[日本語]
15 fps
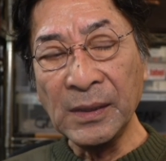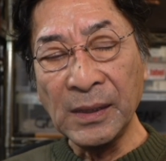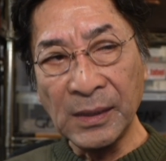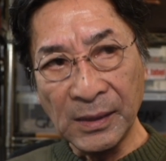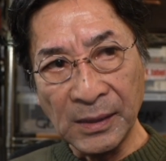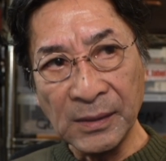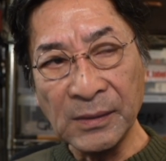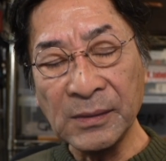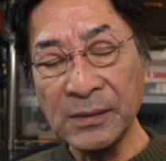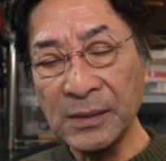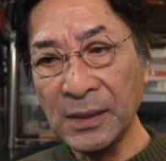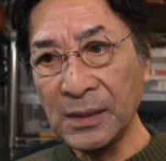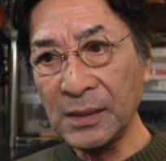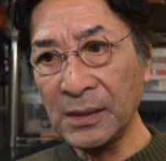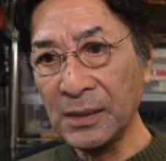え
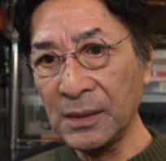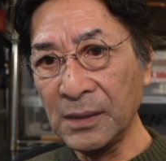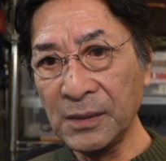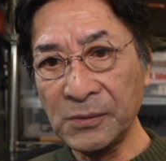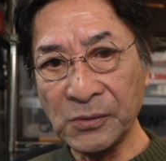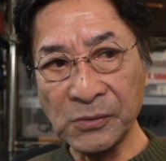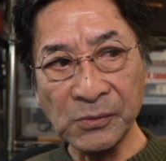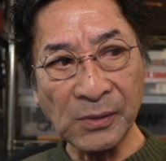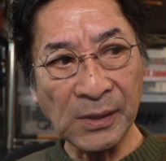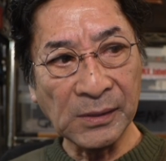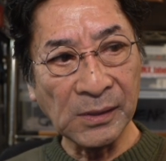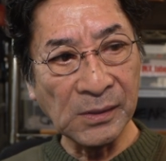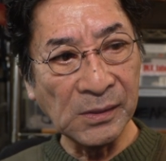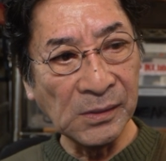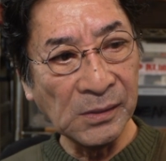で一つの
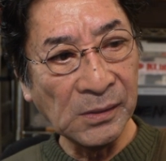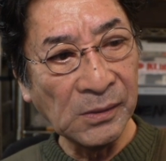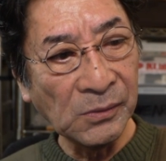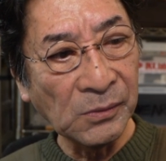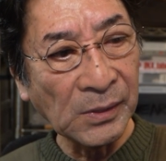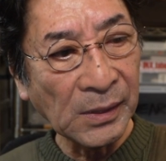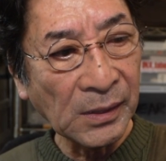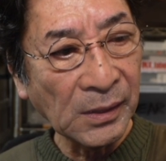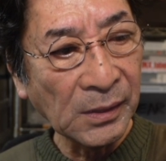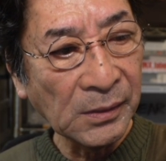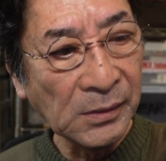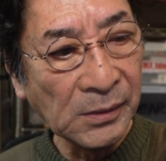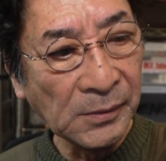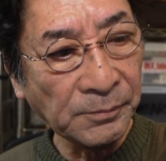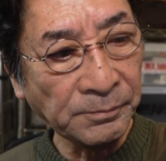形の中
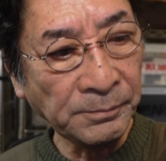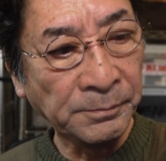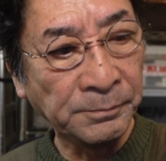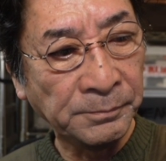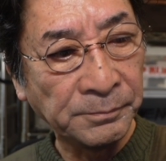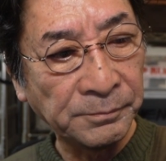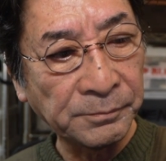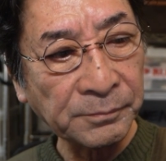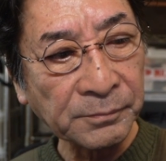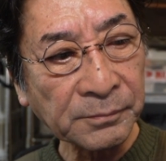に例